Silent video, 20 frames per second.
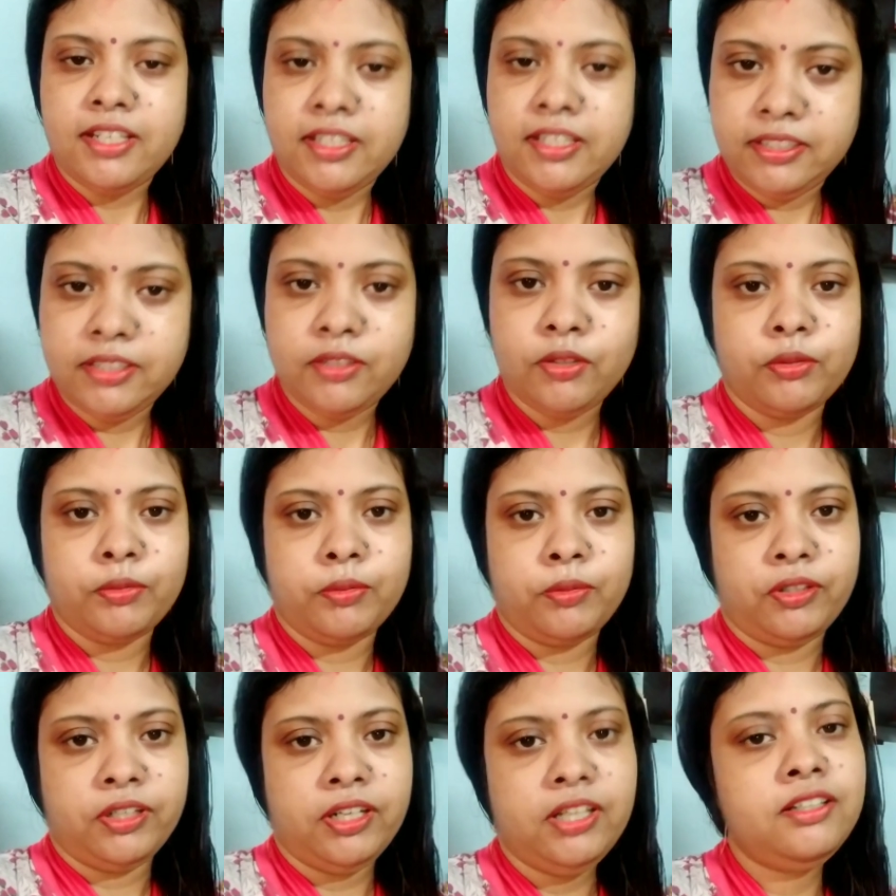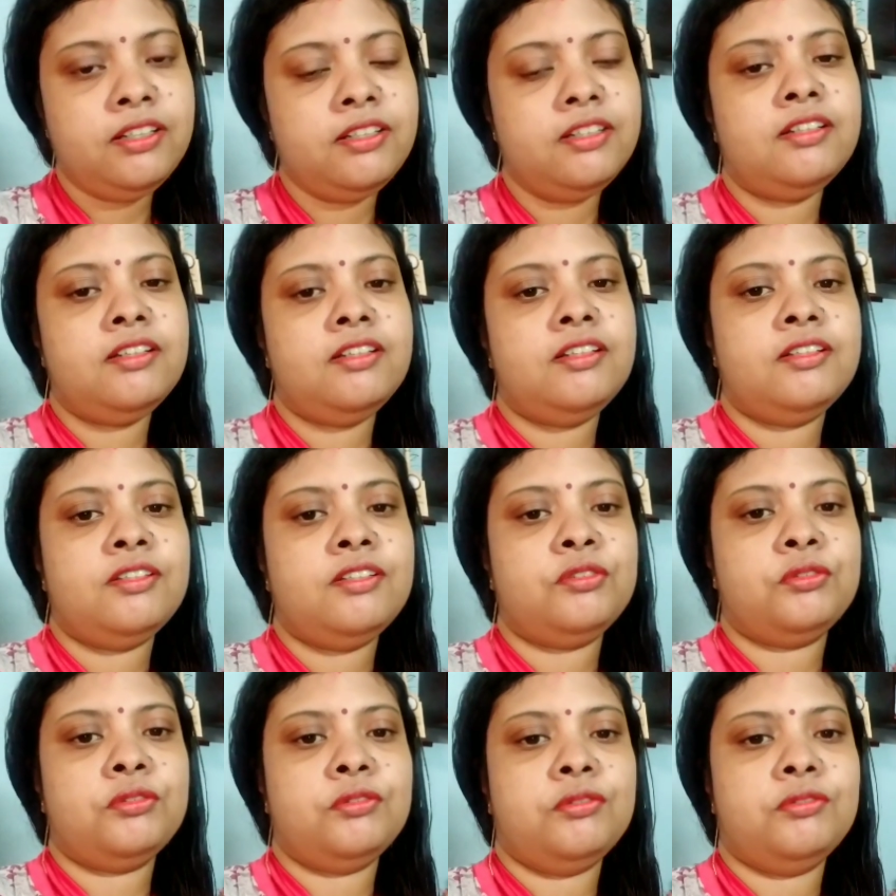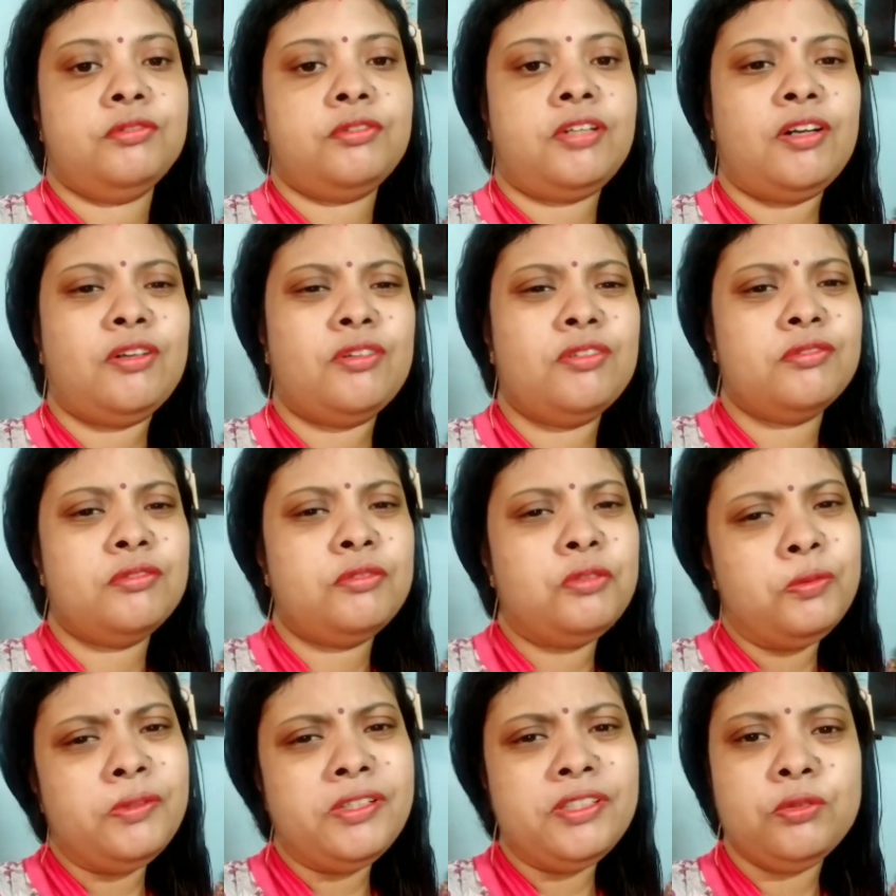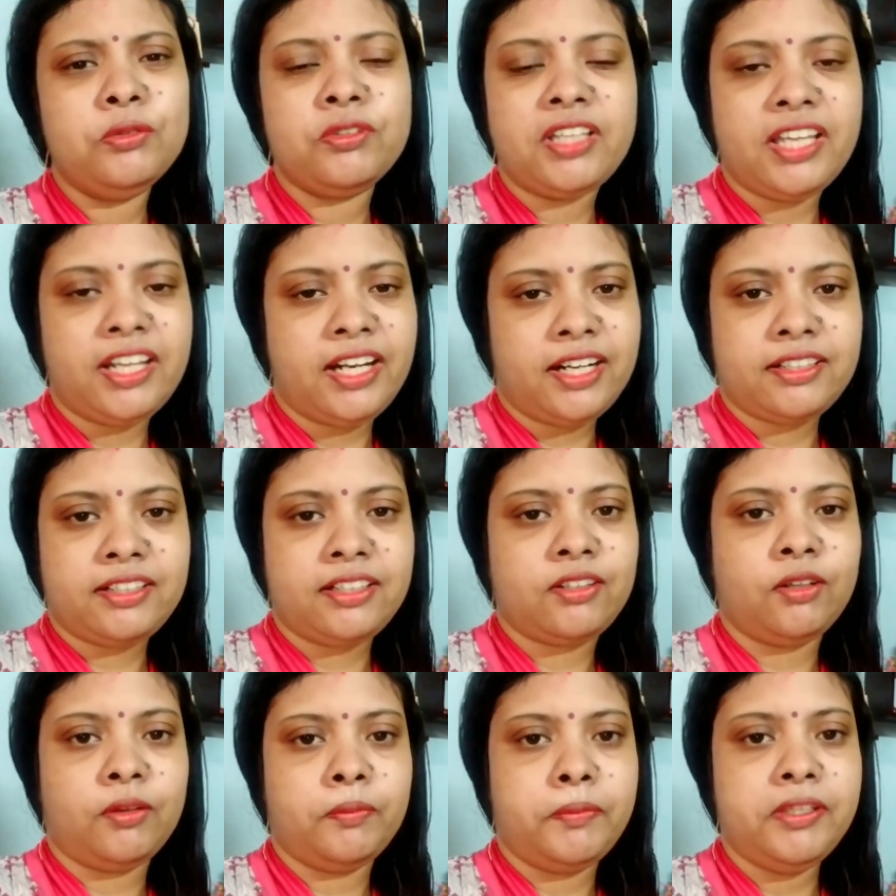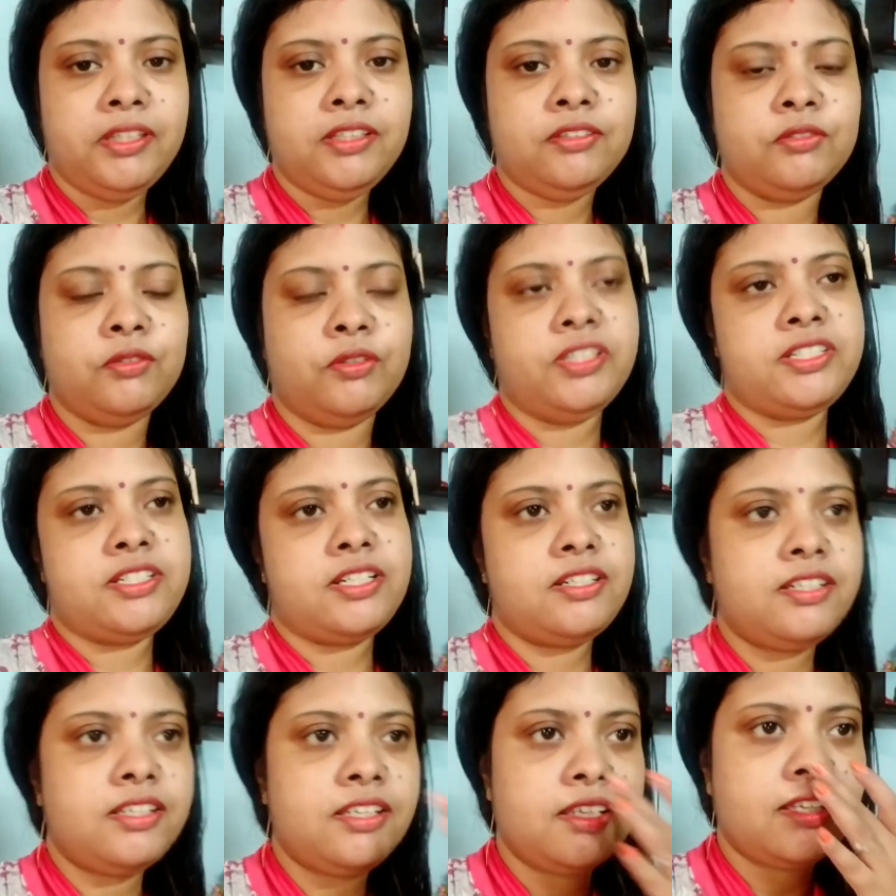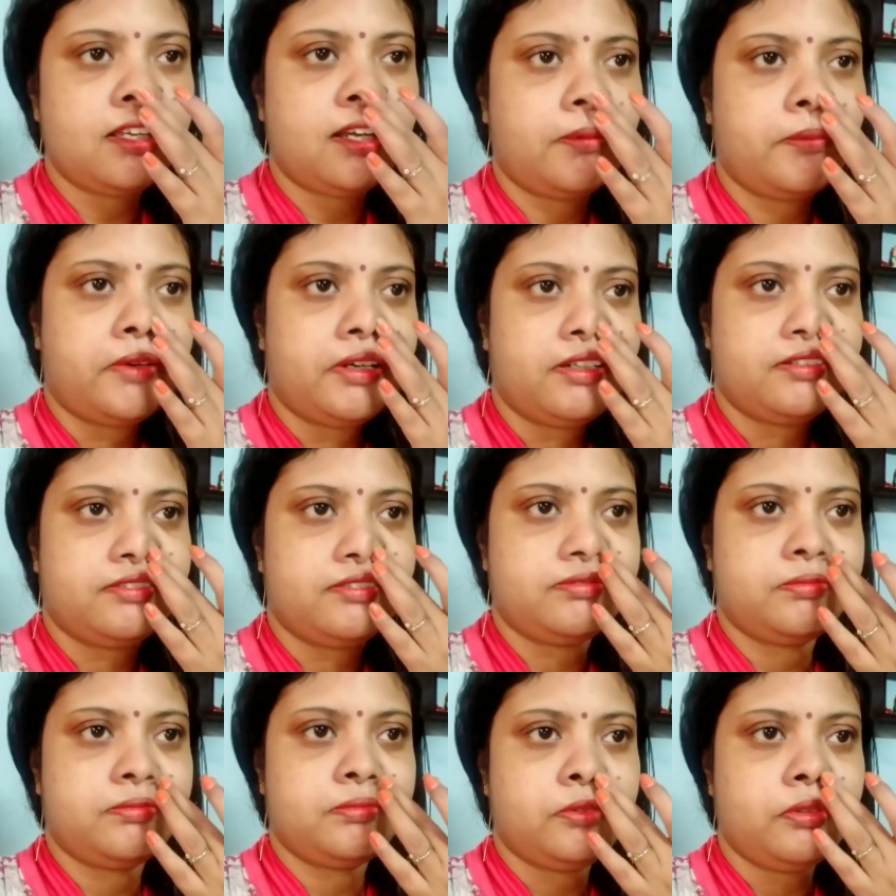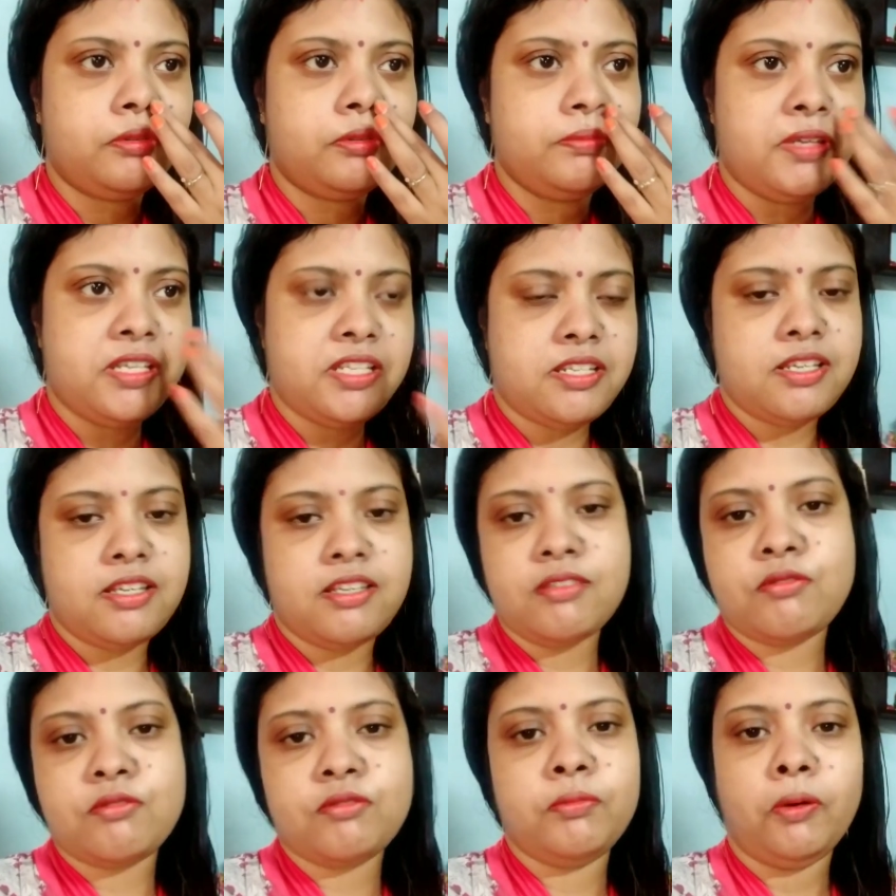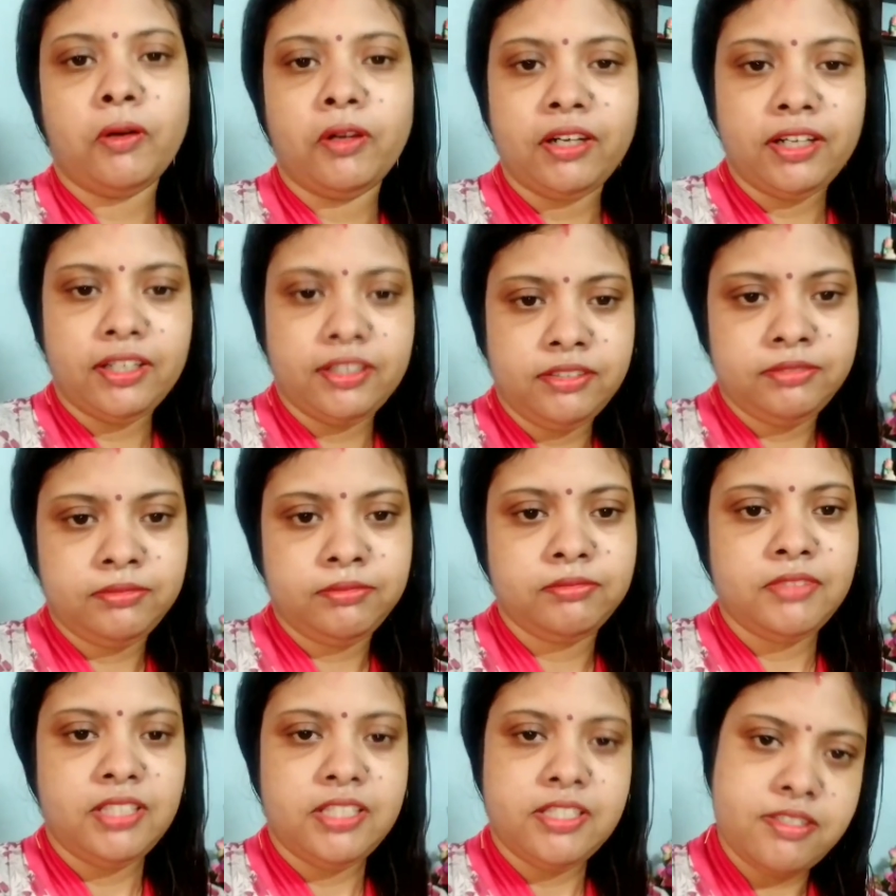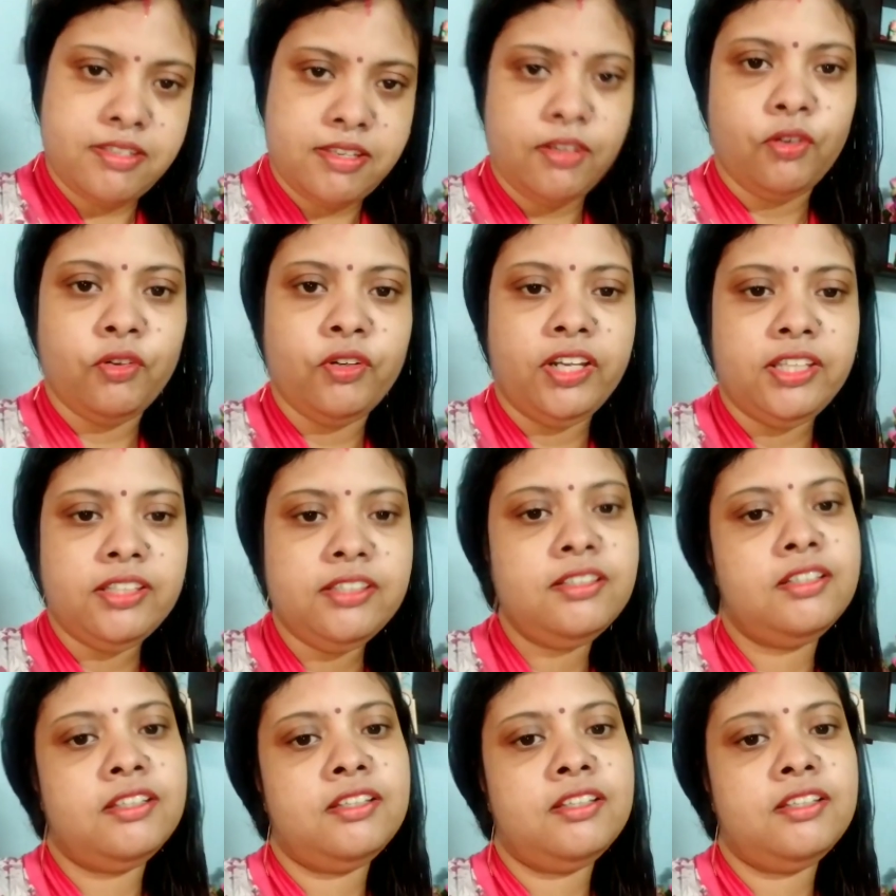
লেন্দি করব না তো কারণ খুবই দুঃখের একটা টপিক তো এটা নিয়ে আমার খুব বেশি কিছু বলার ইচ্ছেও নেই